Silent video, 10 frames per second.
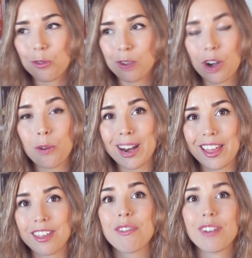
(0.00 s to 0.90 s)
una
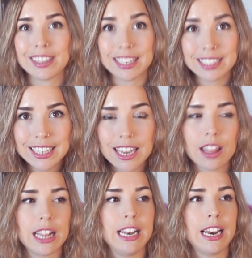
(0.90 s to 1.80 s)
novela de
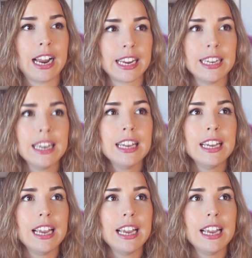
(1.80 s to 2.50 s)
fantasía, en la que